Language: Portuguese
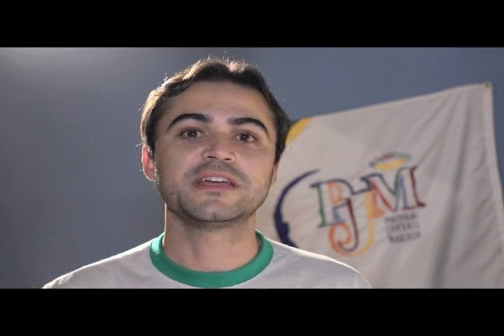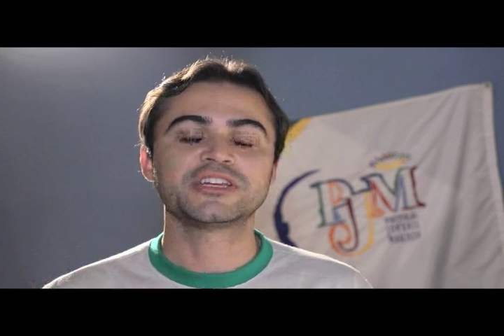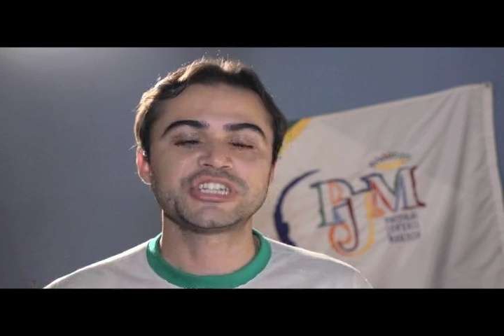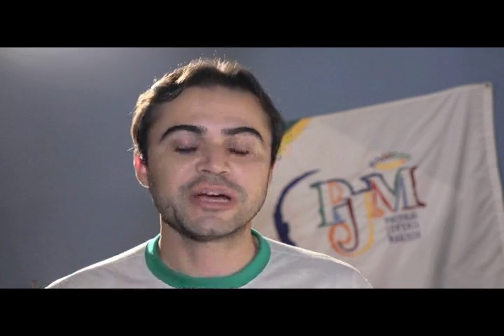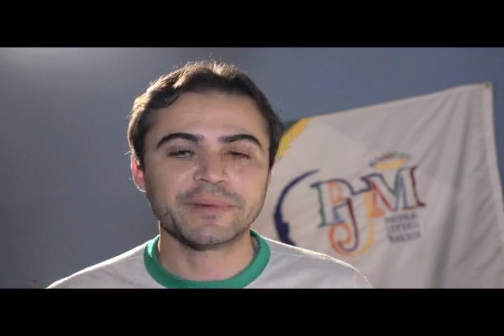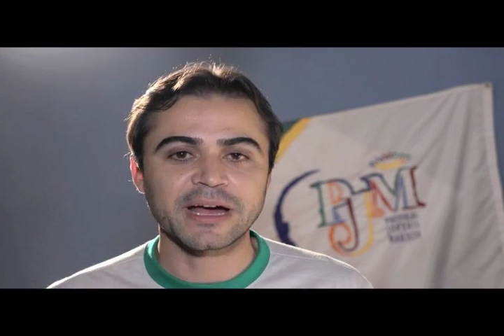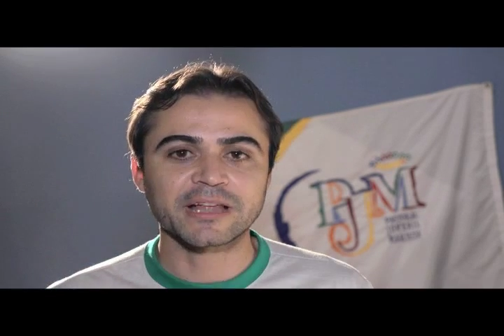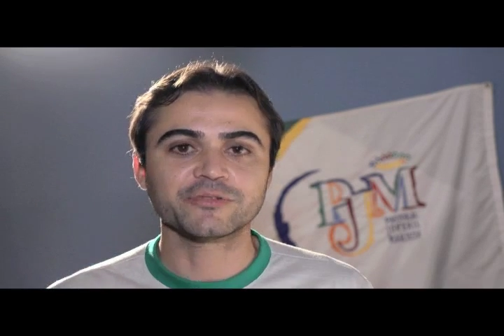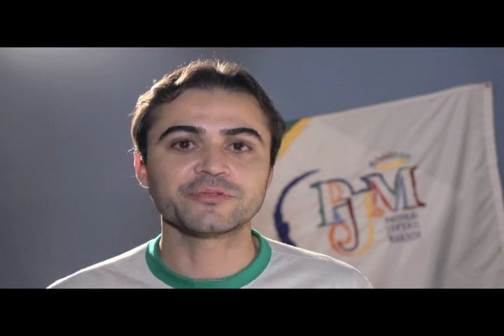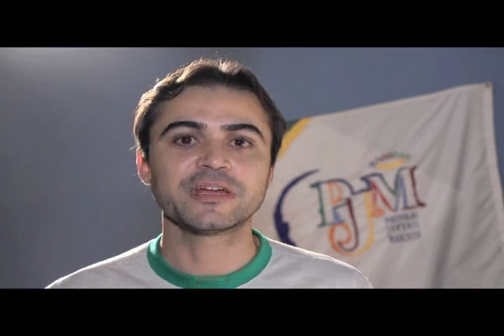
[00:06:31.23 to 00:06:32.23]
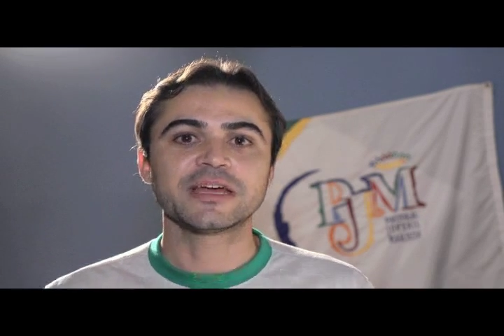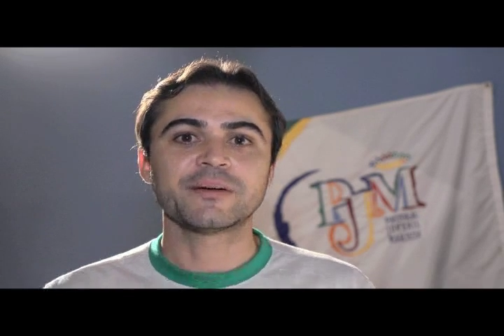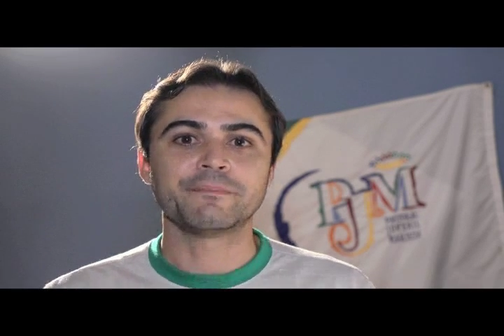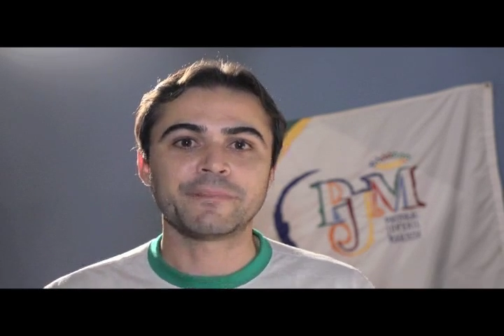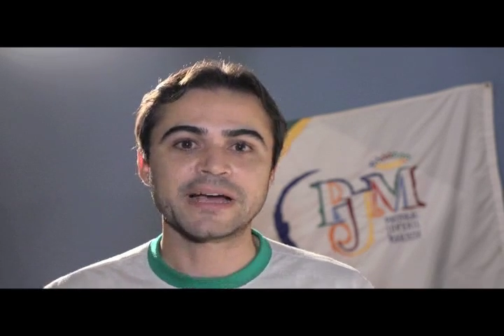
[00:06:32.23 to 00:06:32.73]
chamado
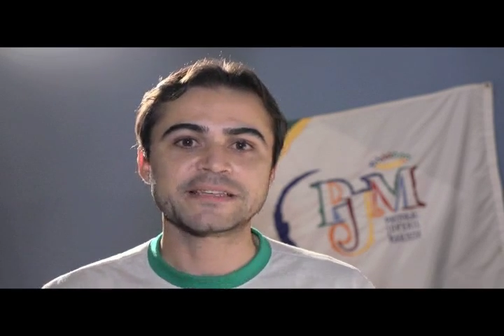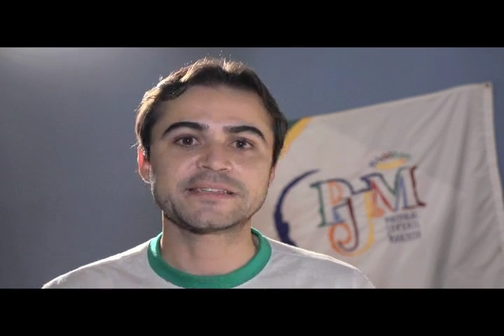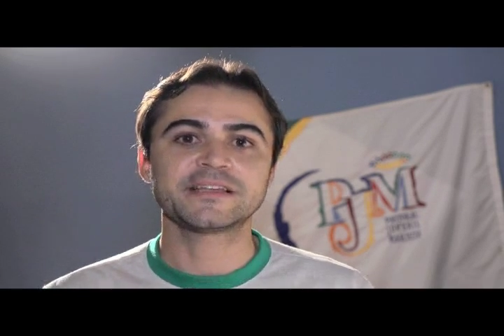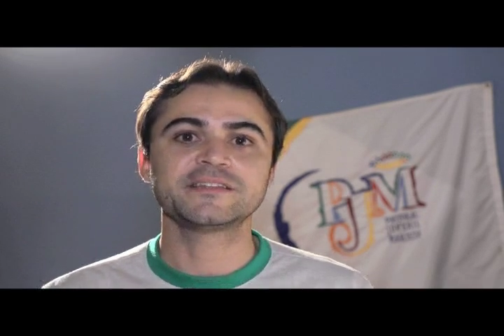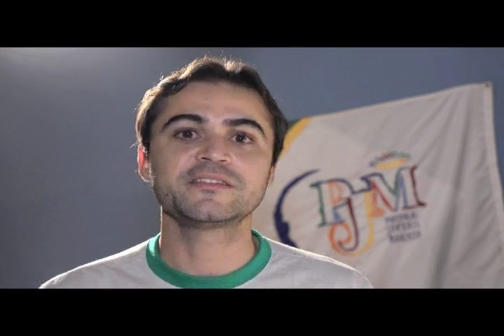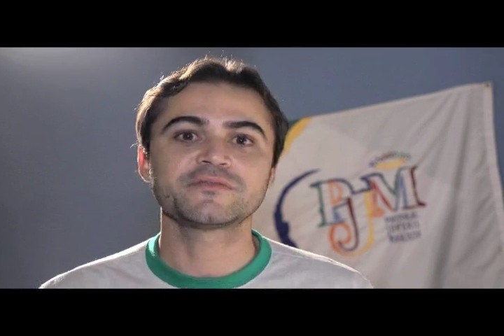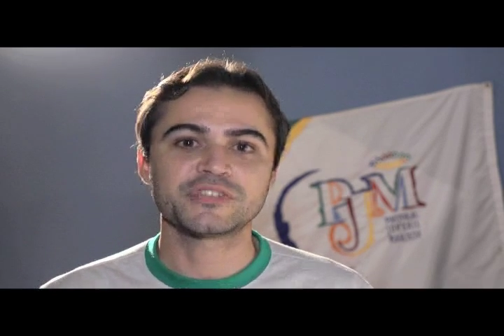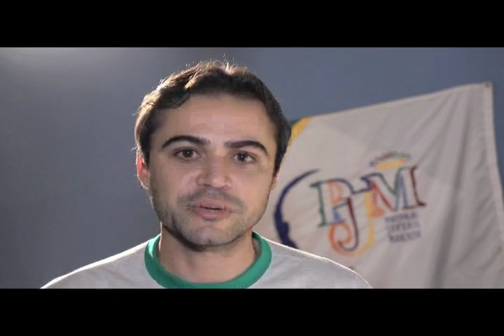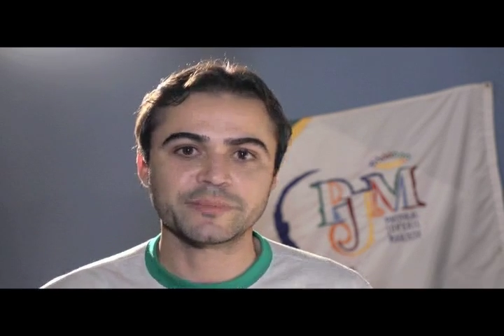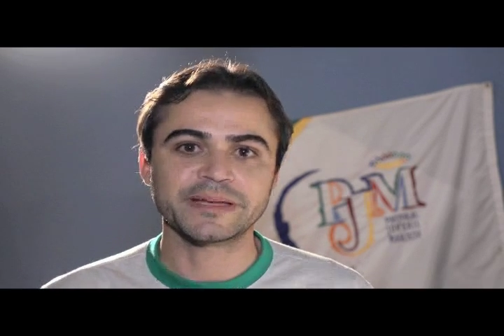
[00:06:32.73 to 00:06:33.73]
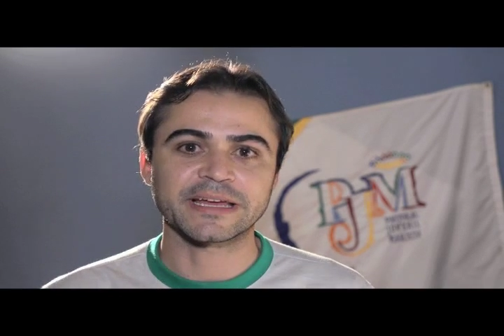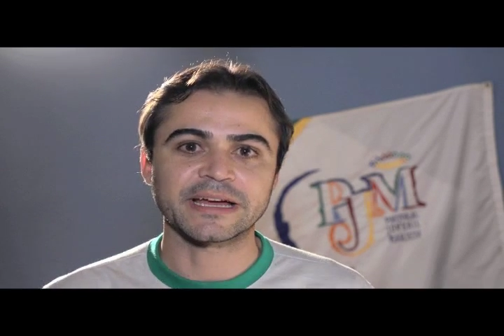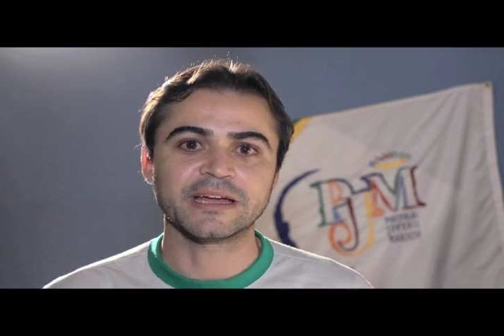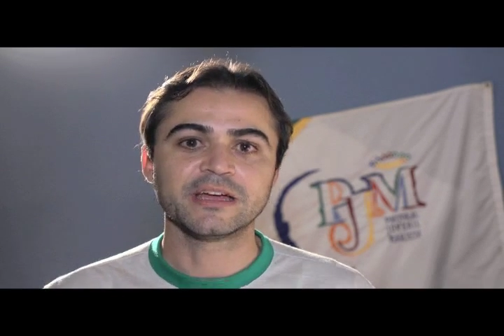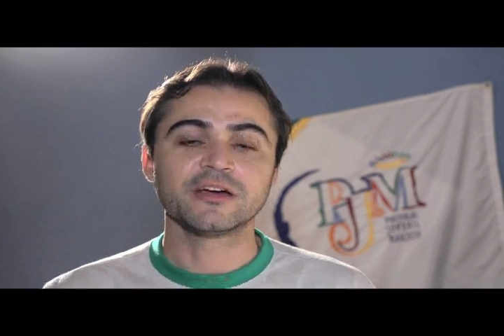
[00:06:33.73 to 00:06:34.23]
Marcelino Champagnat.